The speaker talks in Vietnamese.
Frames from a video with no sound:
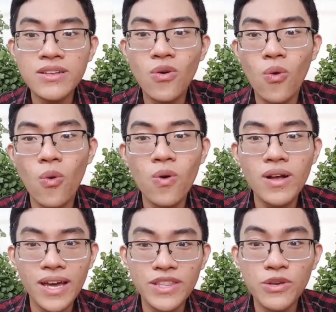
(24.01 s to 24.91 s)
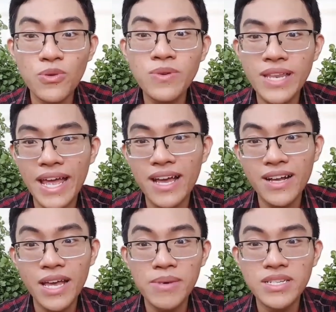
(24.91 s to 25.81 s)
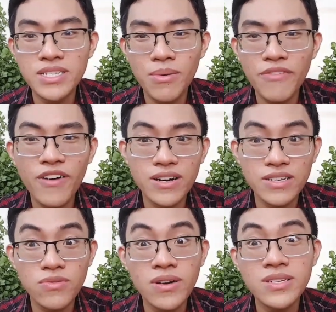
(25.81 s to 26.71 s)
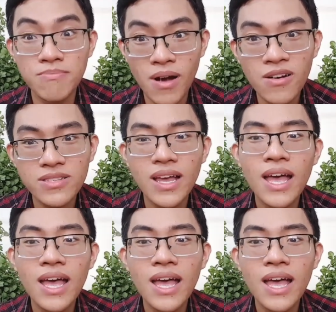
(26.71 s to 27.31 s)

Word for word: của kênh YouTube này ở ngay bên trong cái phần description box.